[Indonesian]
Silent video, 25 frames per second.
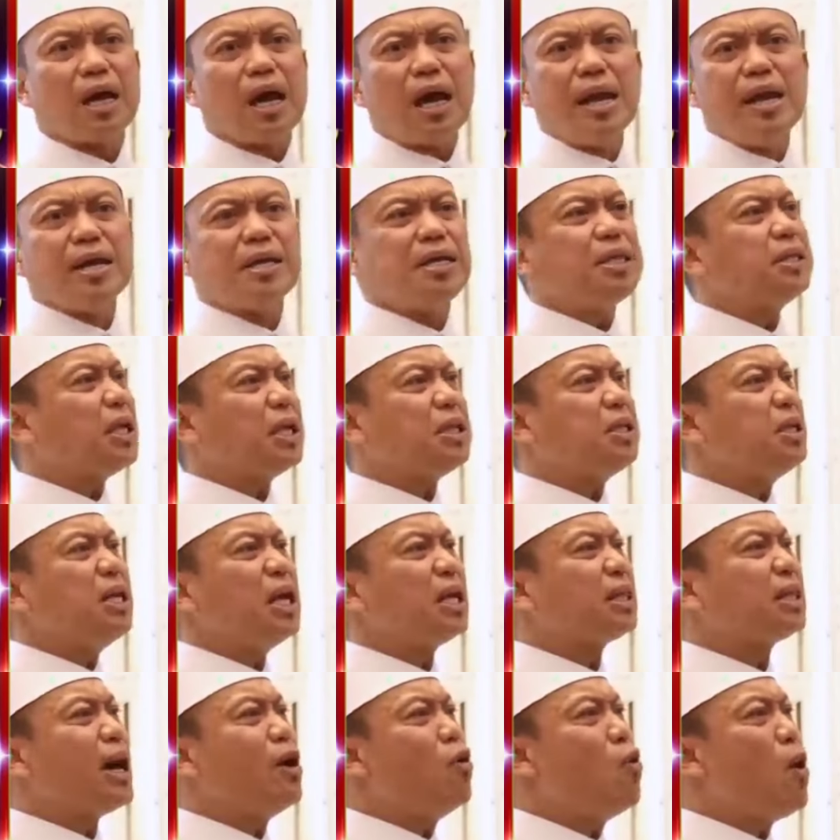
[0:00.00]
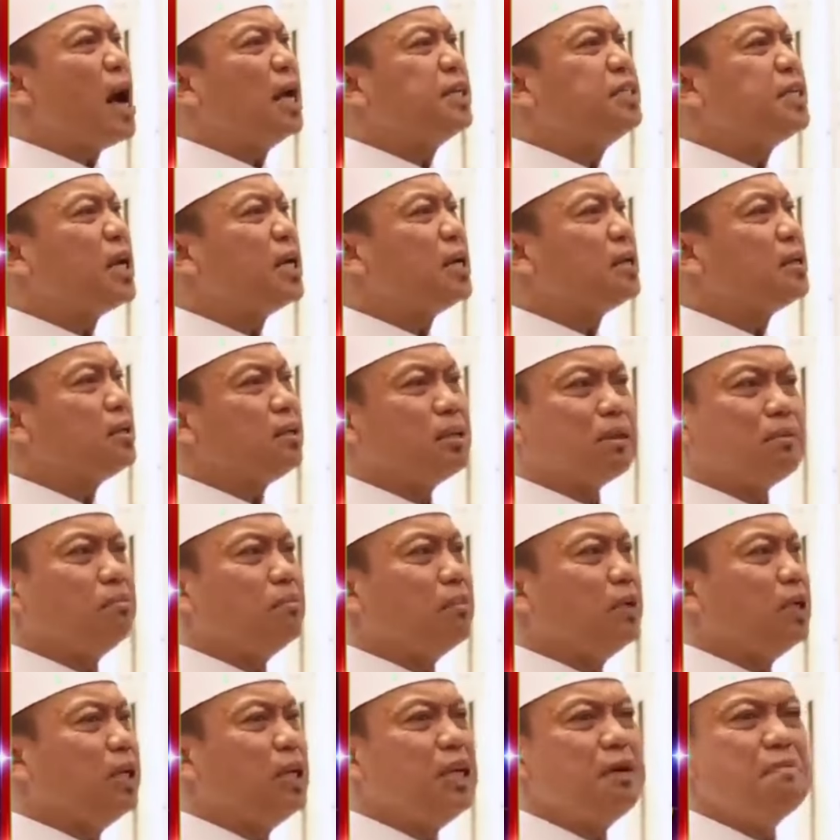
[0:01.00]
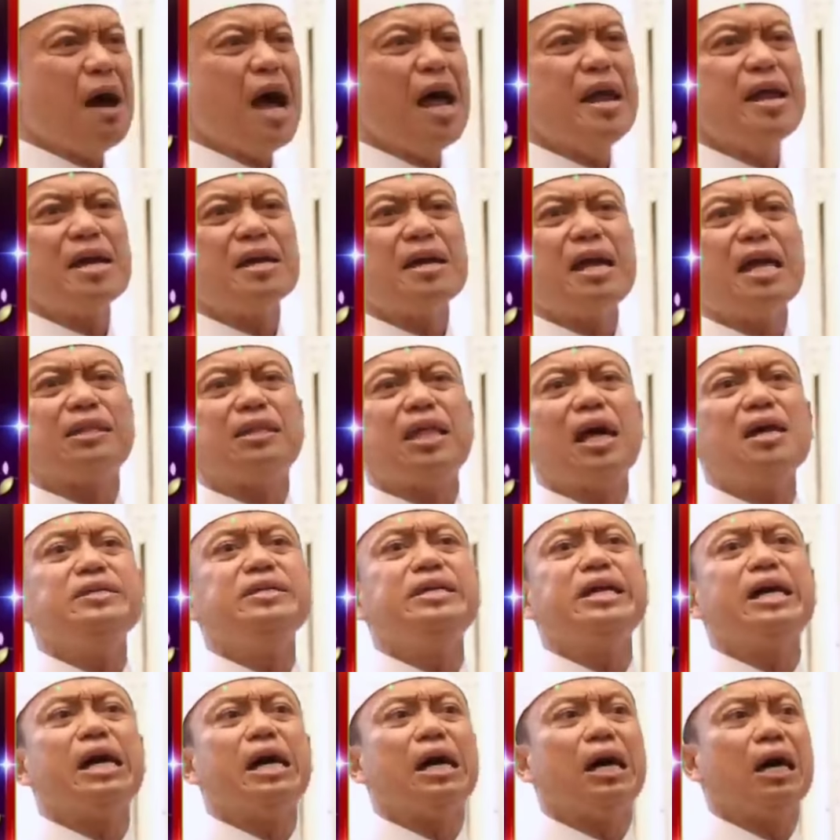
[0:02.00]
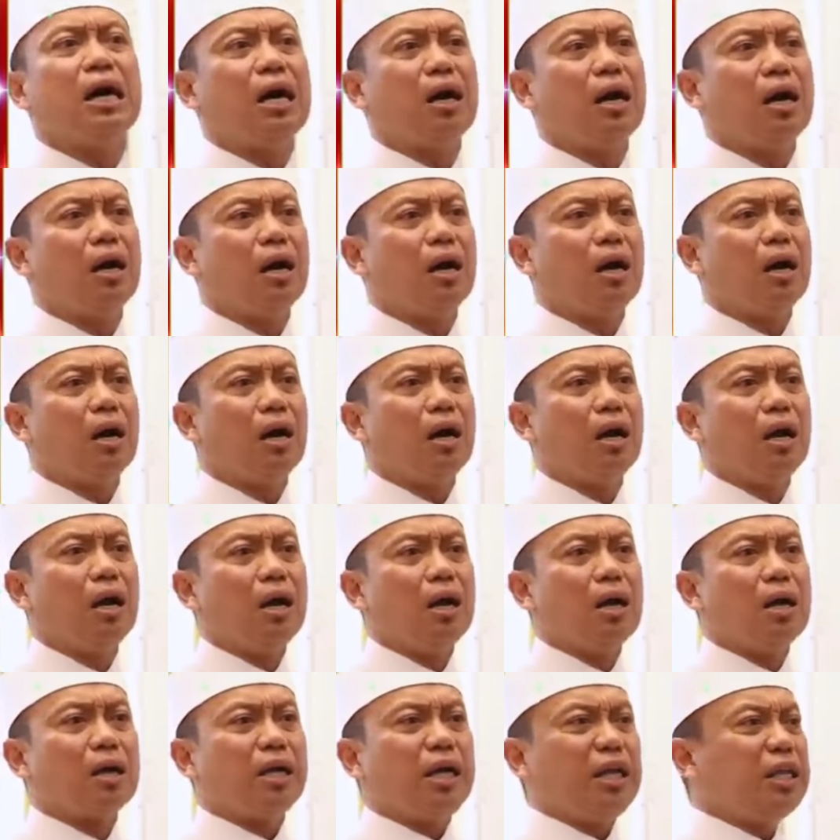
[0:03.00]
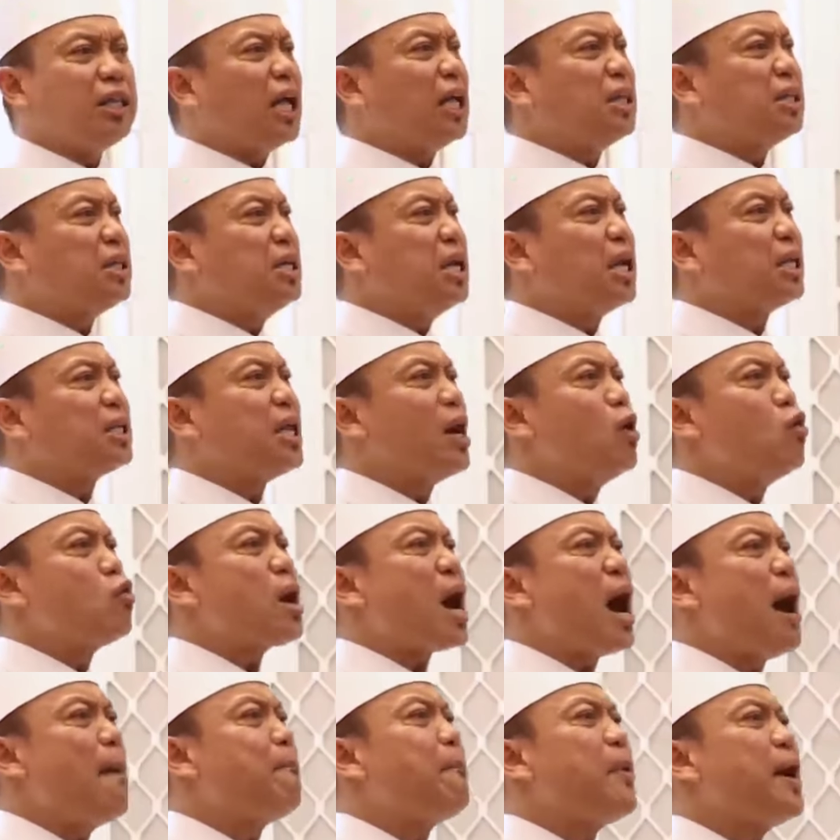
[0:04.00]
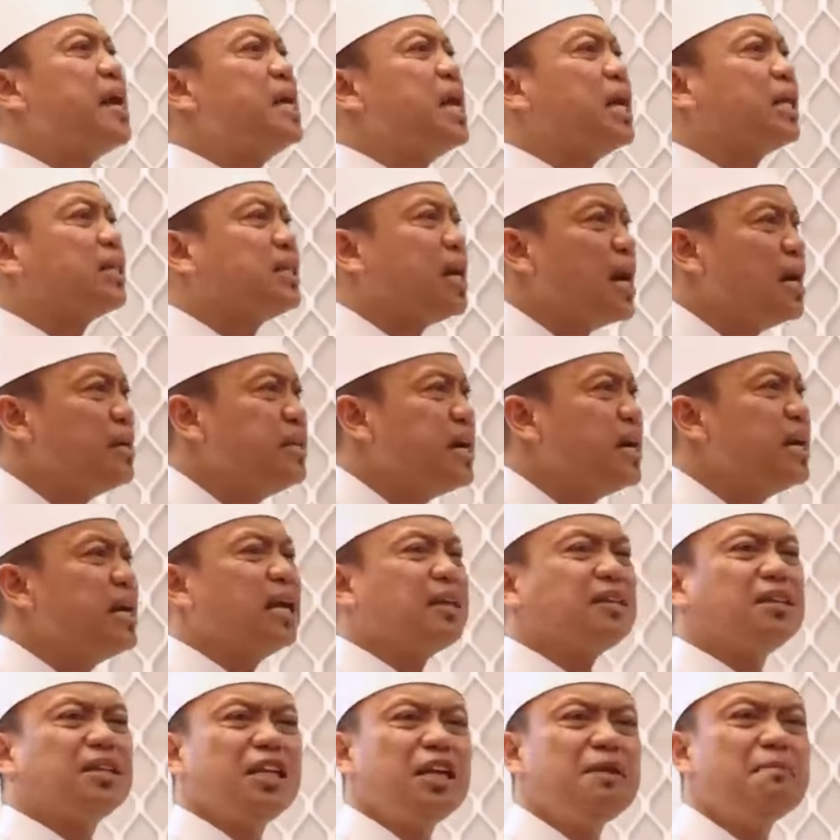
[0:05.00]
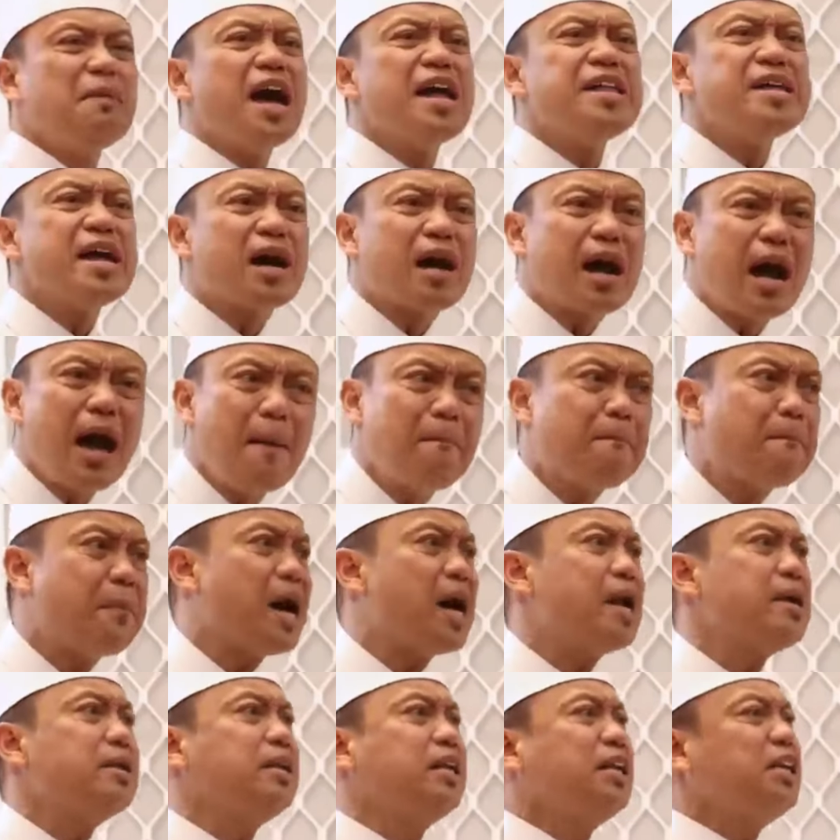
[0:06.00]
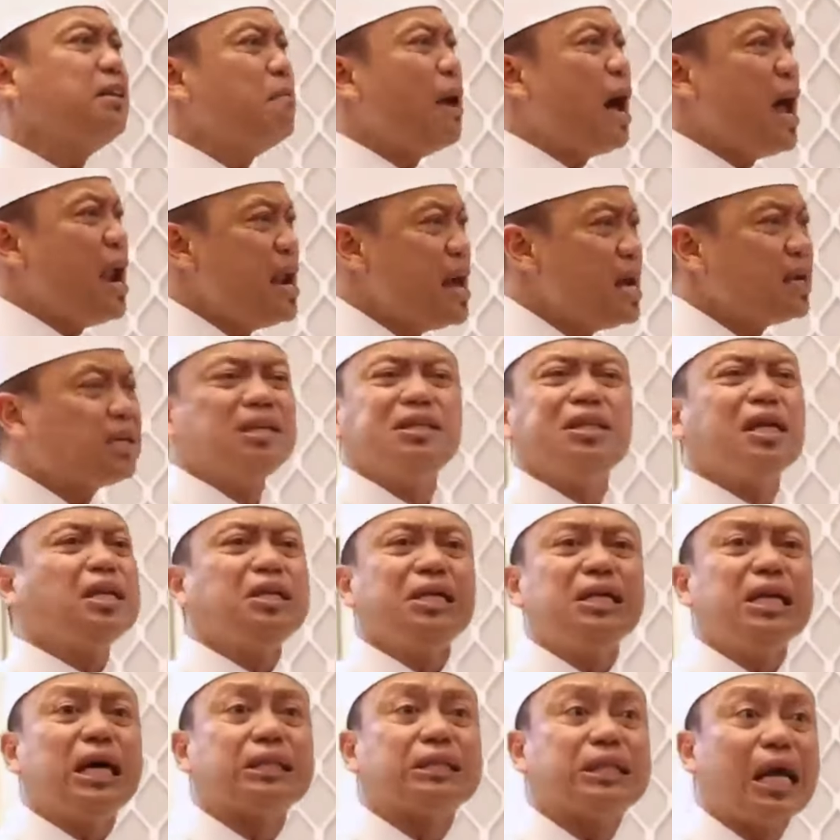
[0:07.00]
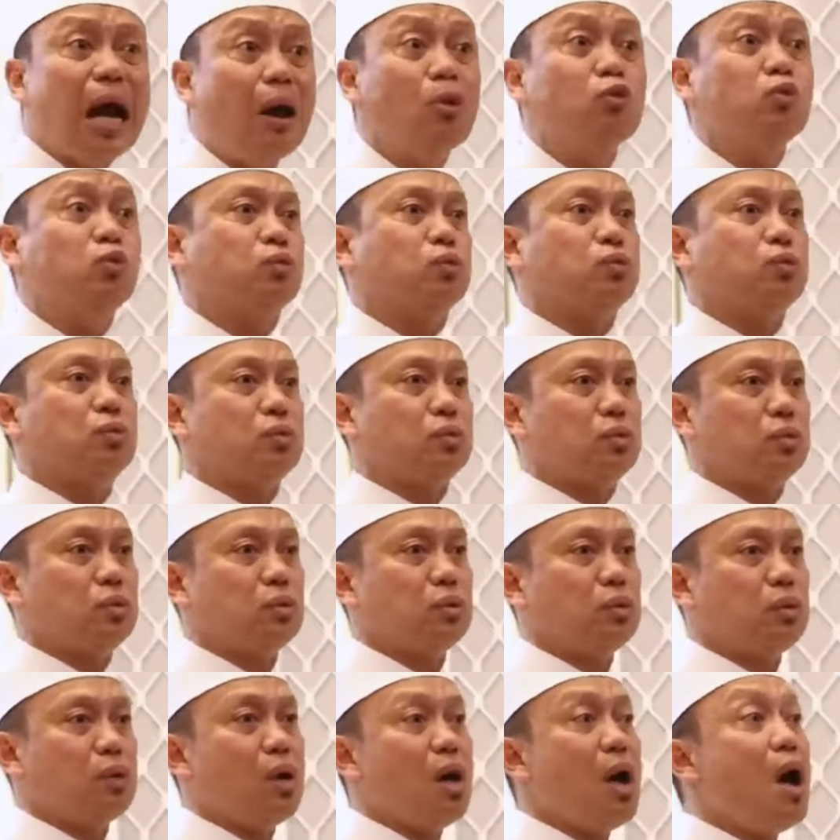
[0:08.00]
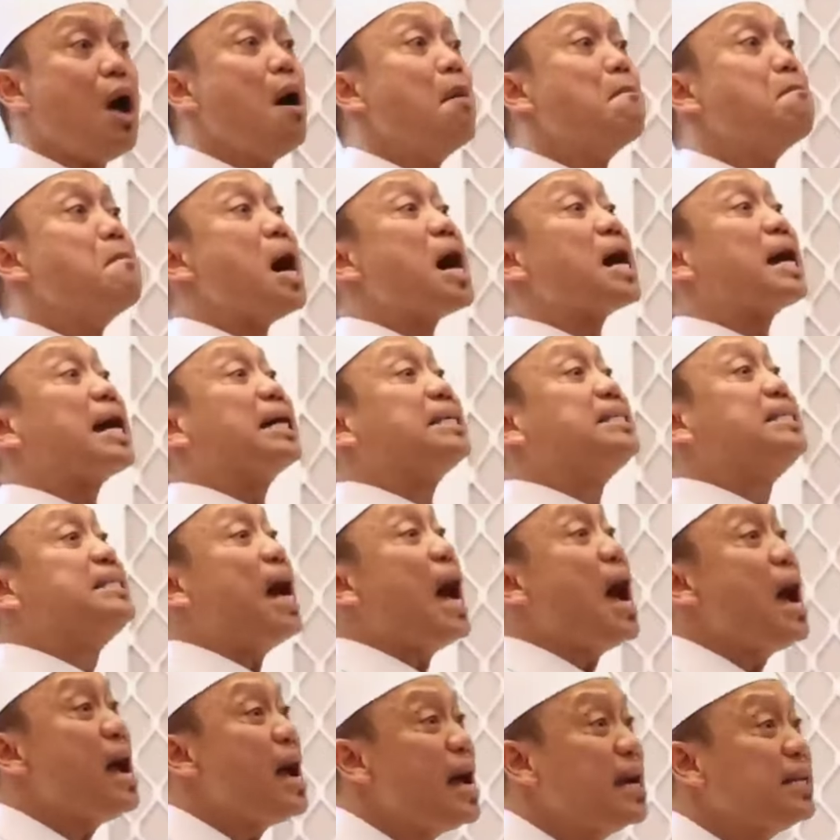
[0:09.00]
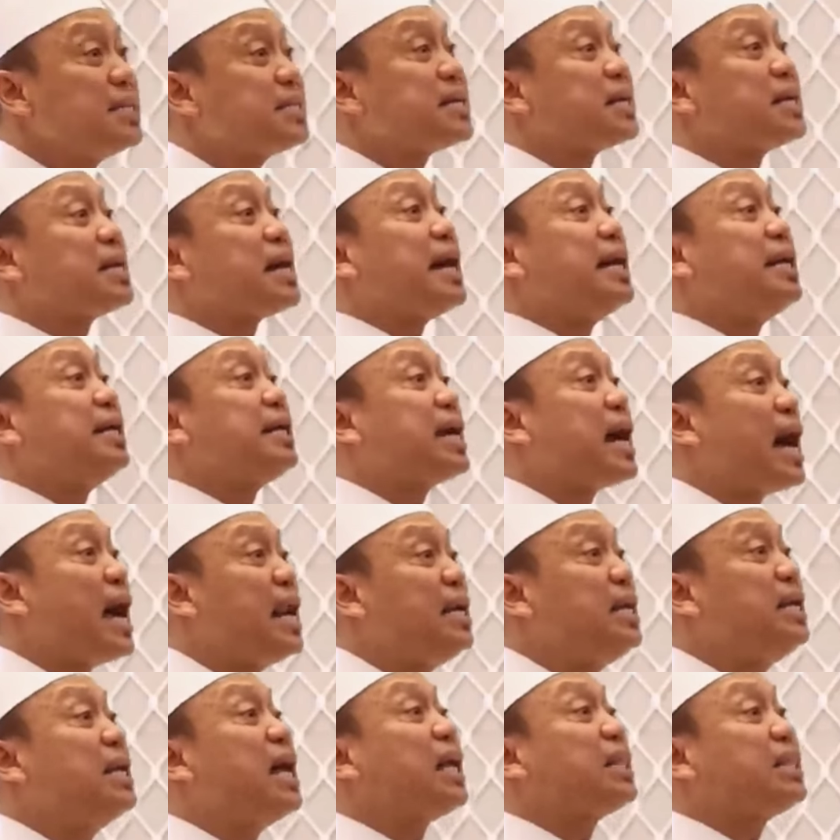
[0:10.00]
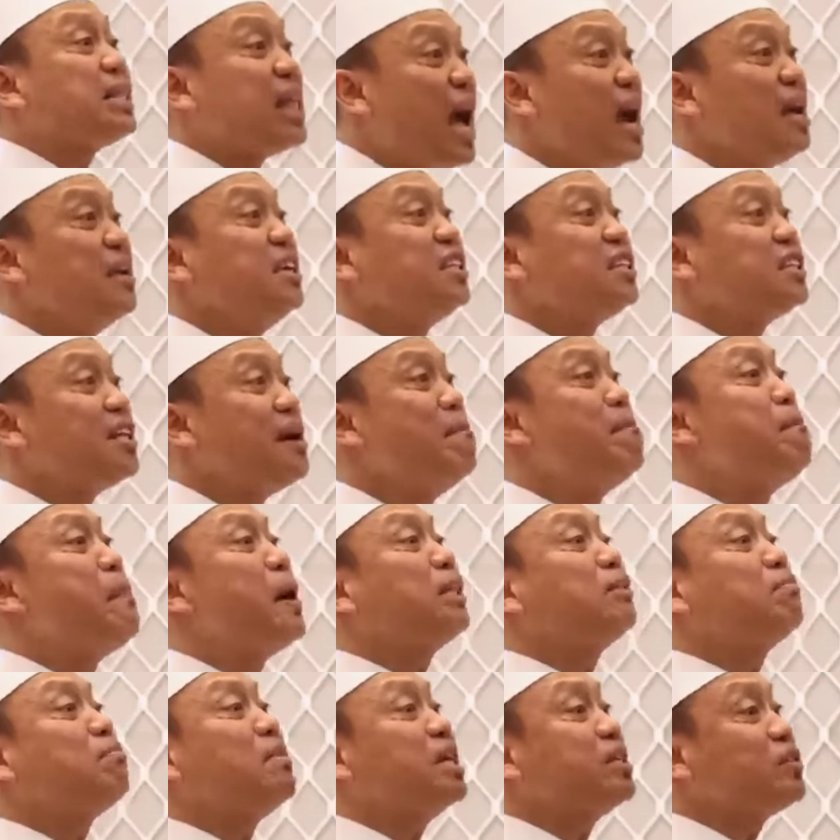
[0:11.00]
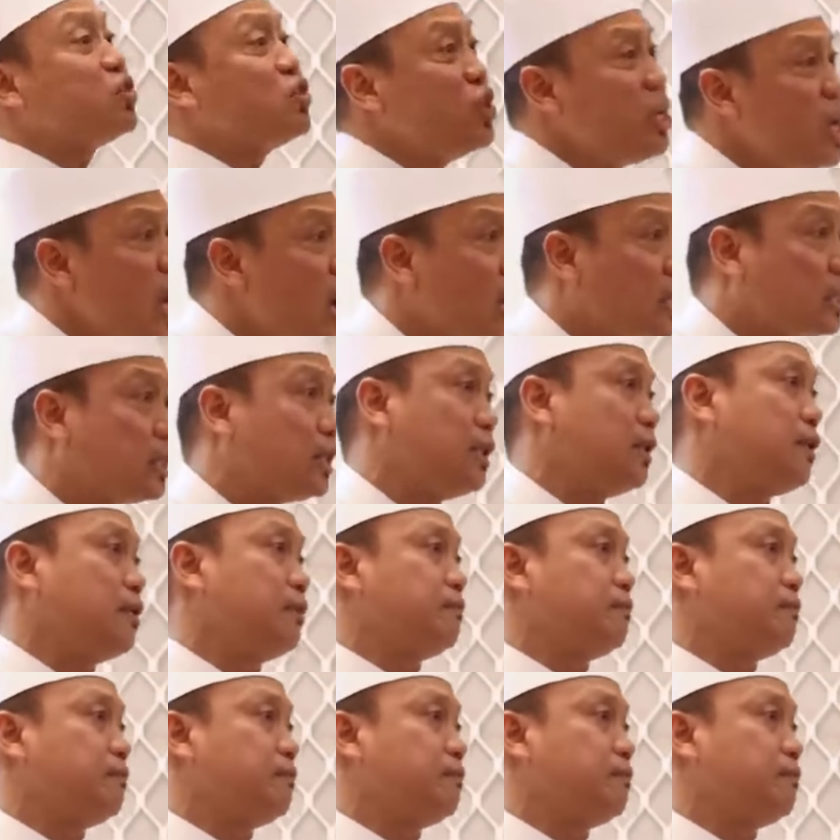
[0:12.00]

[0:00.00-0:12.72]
Karena kita tidak tahu ajal di mana datangnya. Kita tidak tahu kapan datangnya dan tibanya kapan, di mana kita tidak tahu. Maka jangan sekali-kali datangi tempat maksiat